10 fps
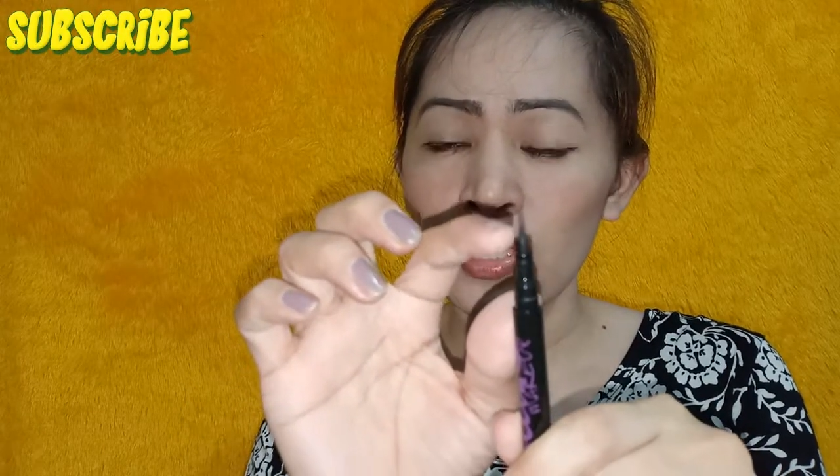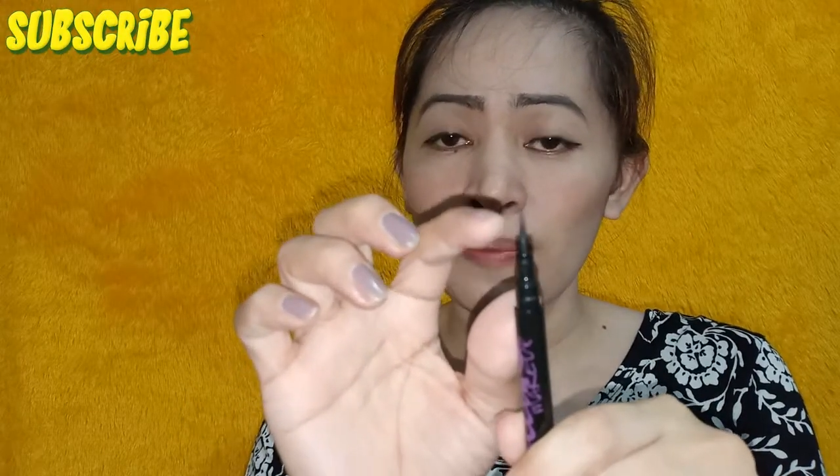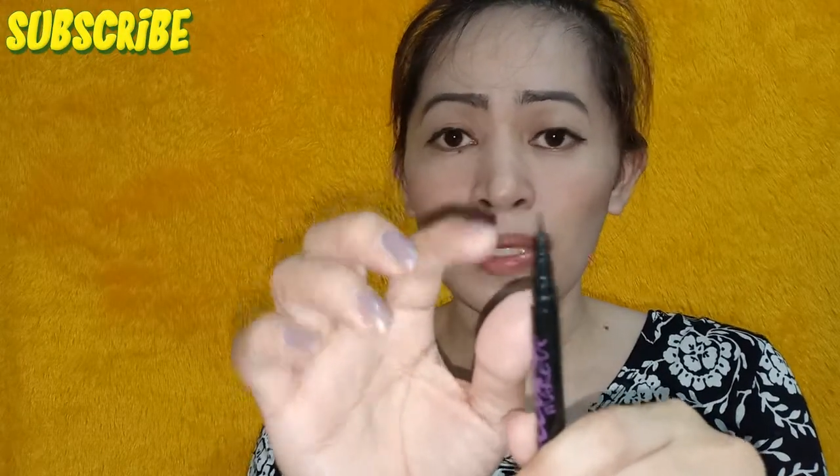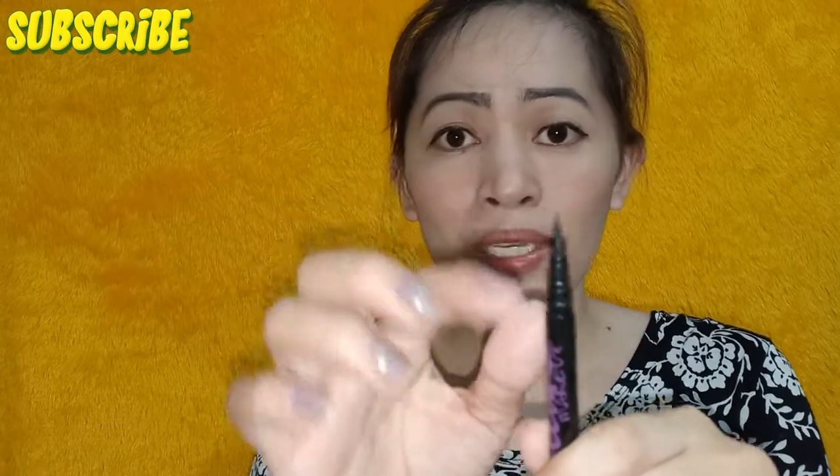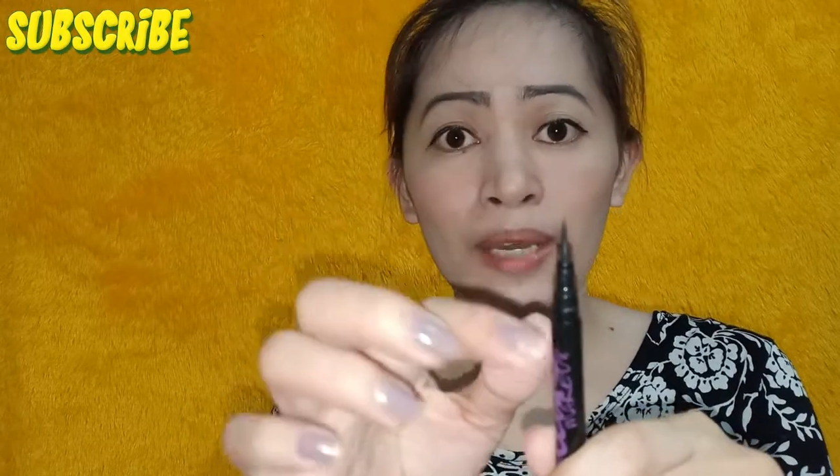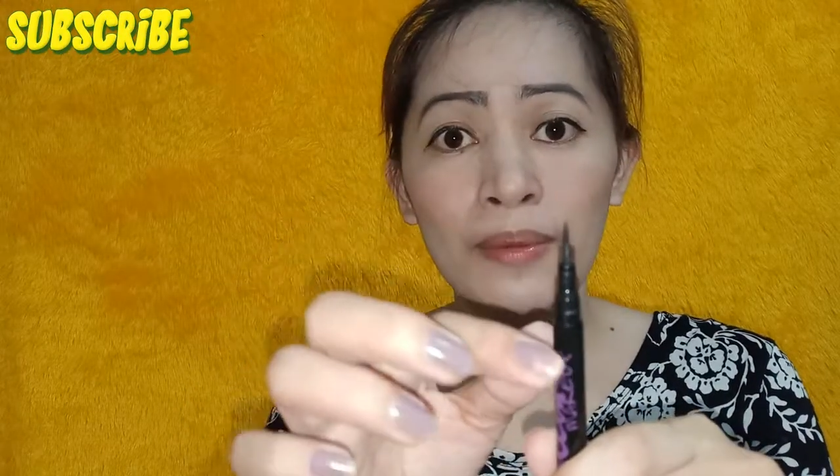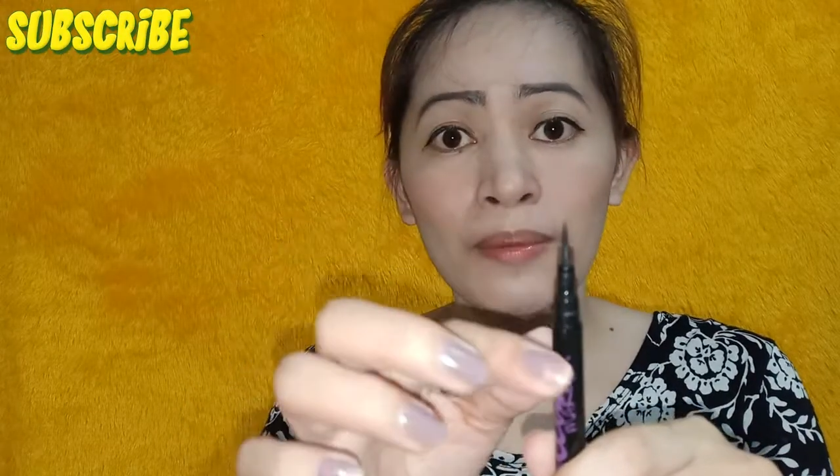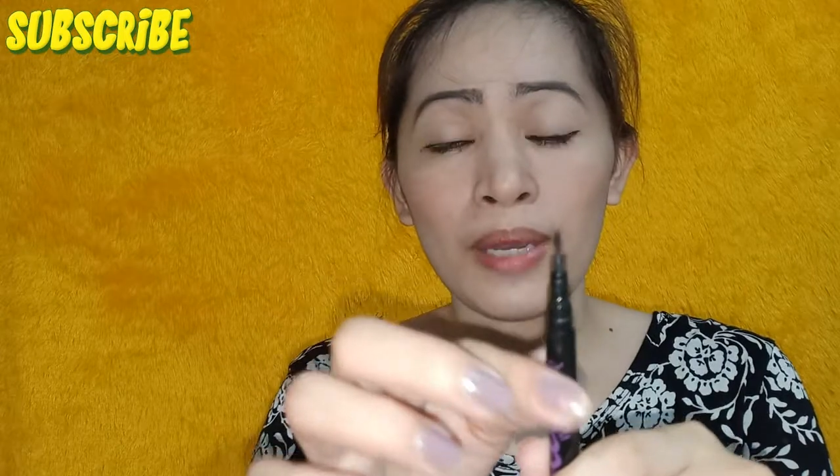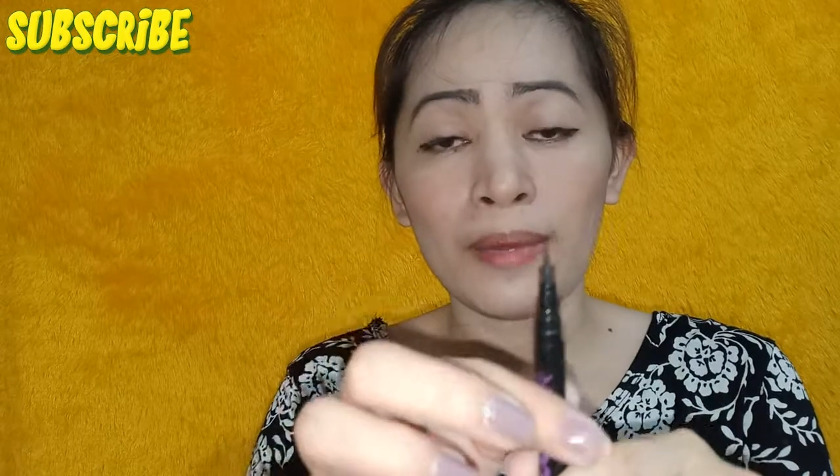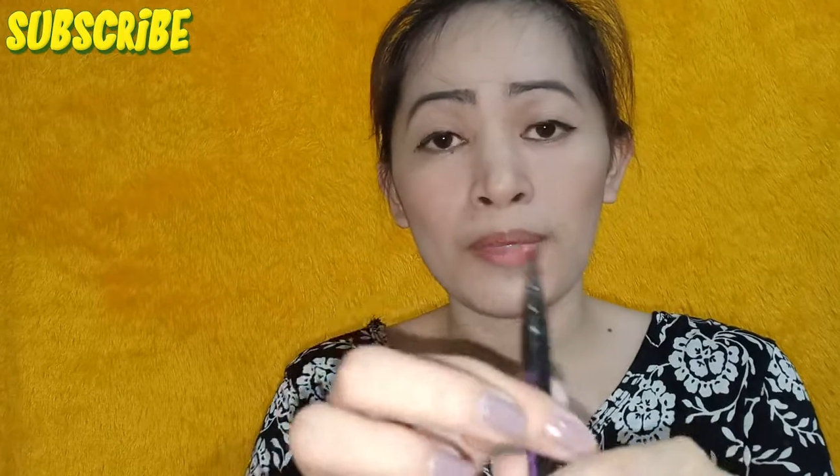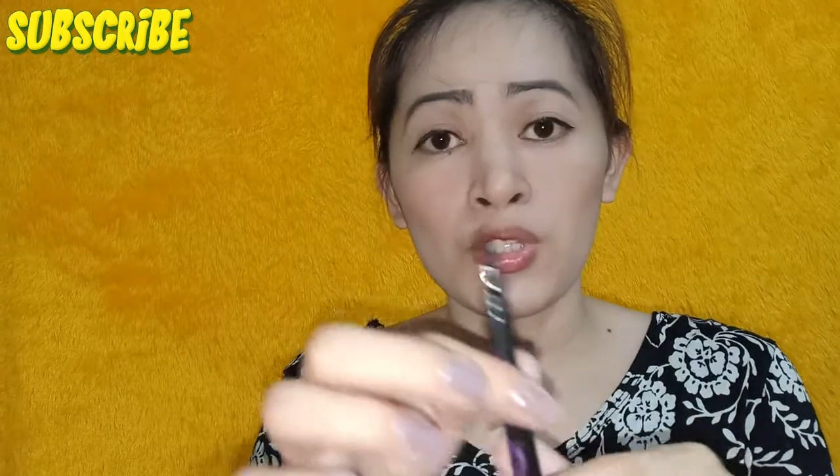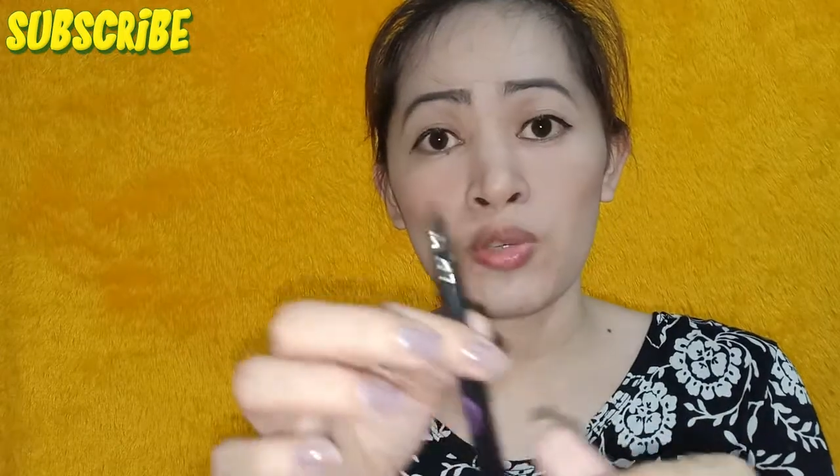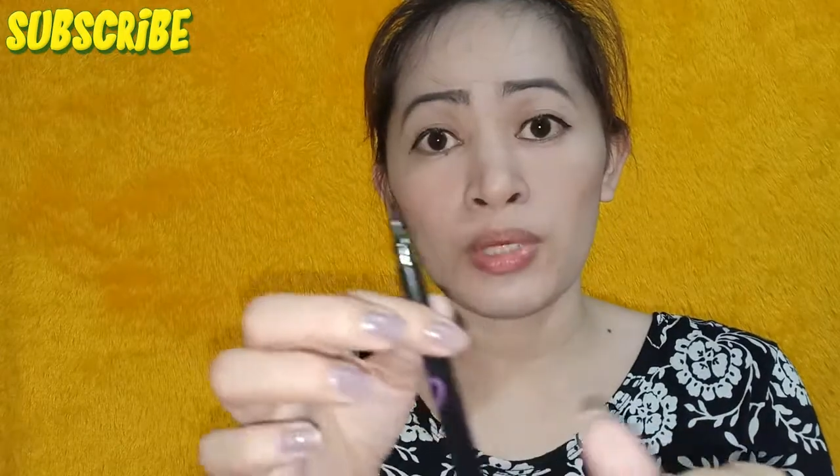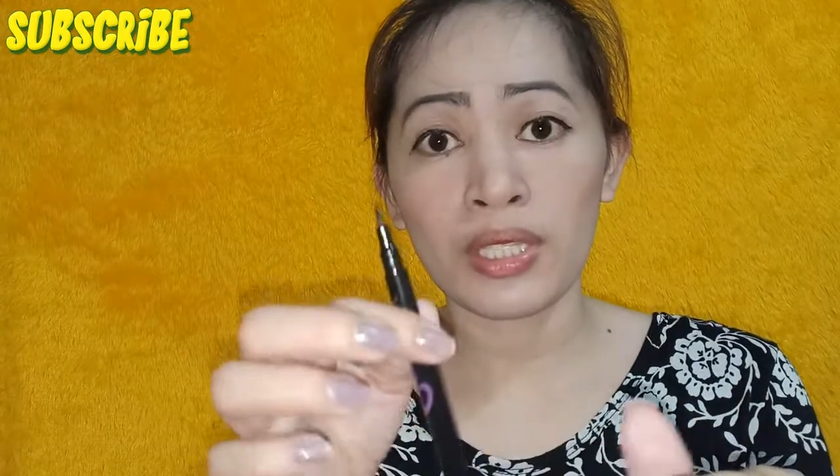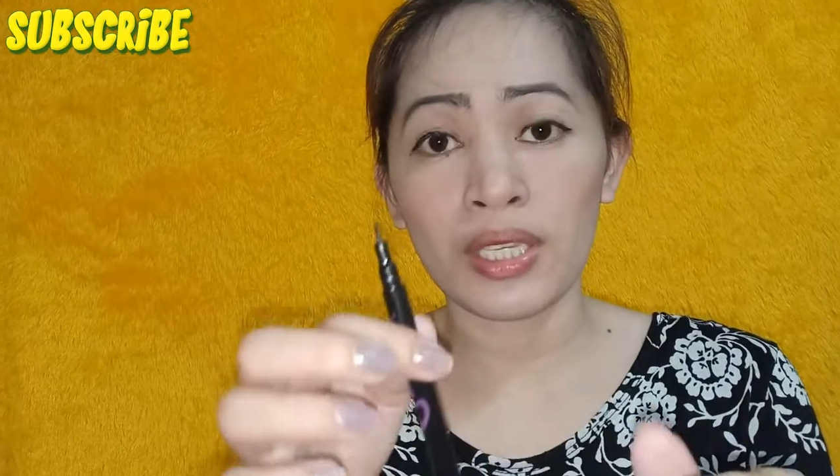pinakababa, medyo
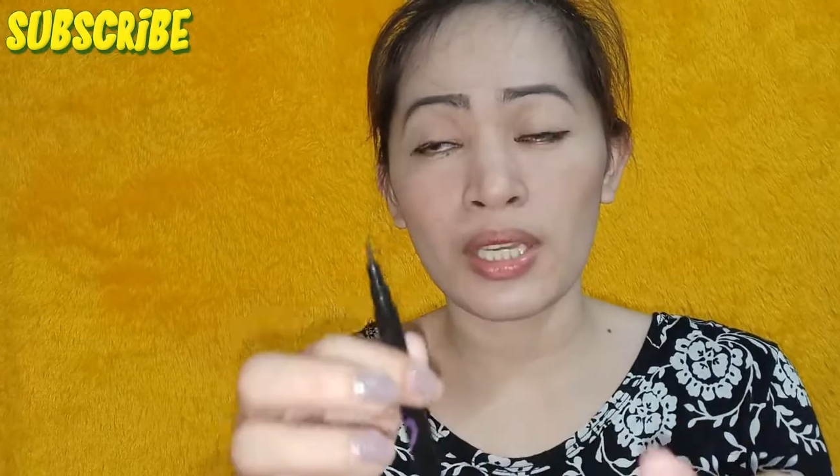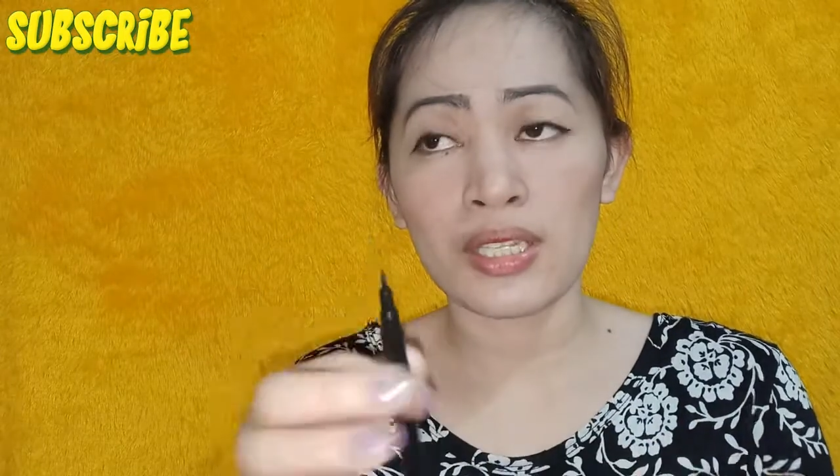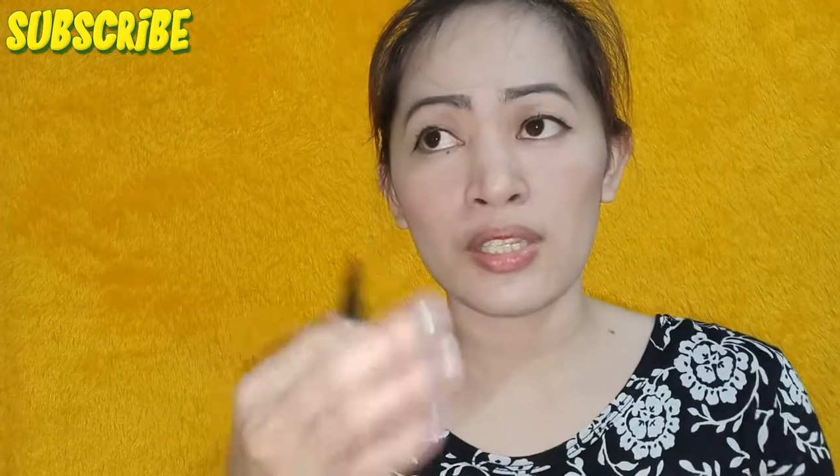matigas.